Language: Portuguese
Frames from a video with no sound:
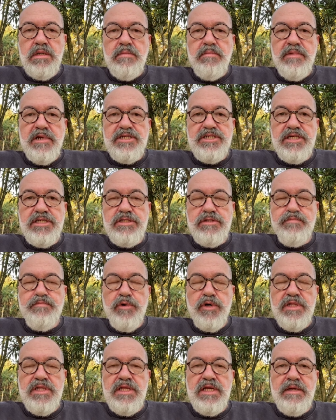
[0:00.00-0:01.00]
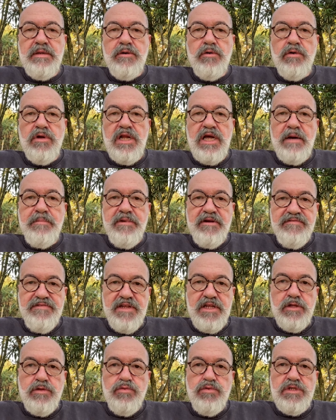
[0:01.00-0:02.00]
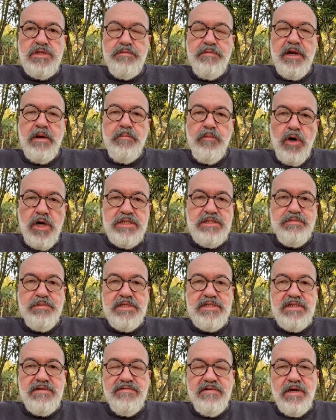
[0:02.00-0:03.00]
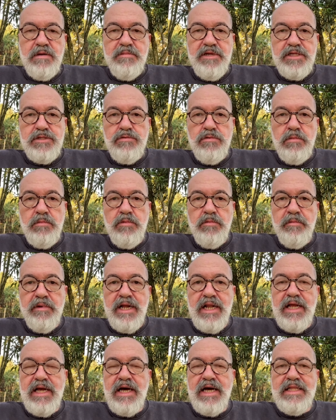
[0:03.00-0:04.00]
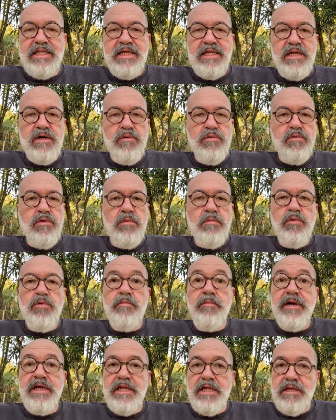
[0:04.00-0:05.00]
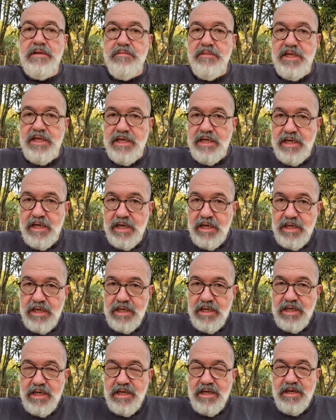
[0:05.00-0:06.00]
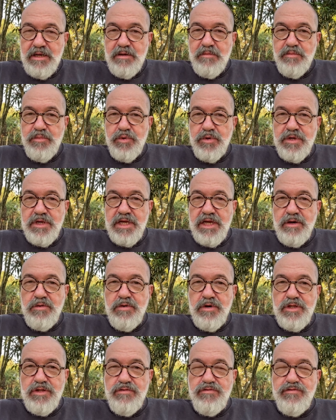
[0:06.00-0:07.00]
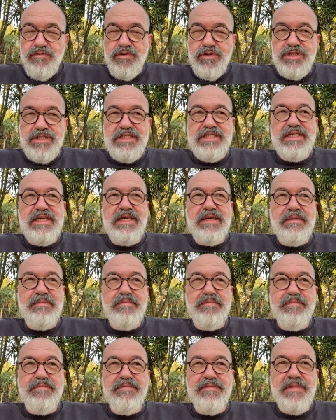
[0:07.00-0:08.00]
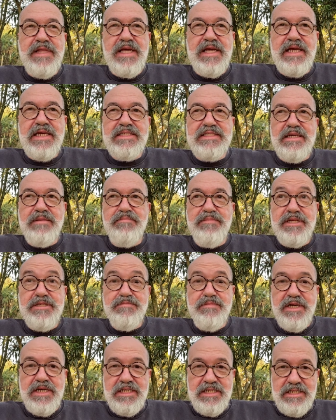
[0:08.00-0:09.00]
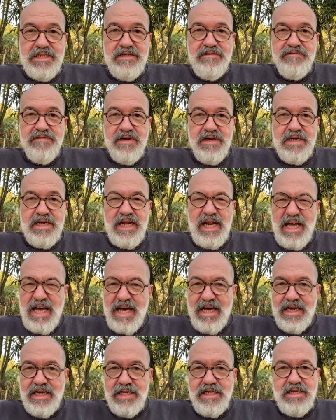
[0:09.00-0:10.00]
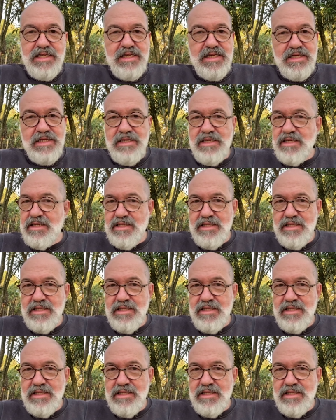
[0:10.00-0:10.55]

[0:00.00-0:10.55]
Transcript: para a gente poder olhar para a finitude e para a morte especificamente como uma aliada e não como uma inimiga. Porque quando você tem essa perspectiva clara que